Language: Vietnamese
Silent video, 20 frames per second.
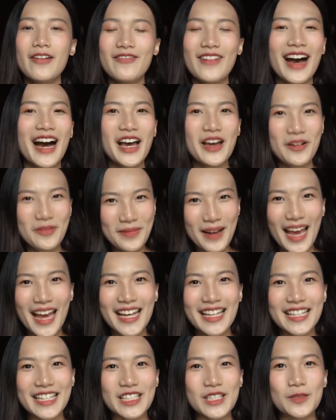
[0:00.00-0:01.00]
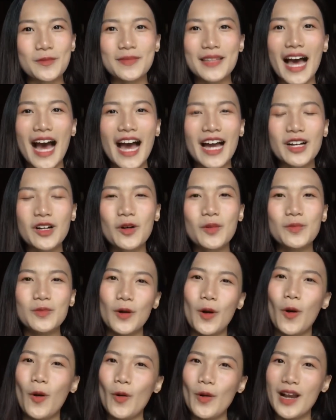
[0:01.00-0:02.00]
Và ngày hôm nay thì chúng ta hãy
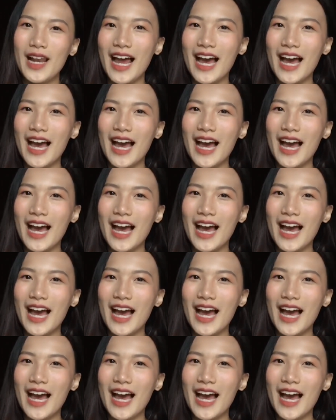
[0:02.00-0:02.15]
cùng ngồi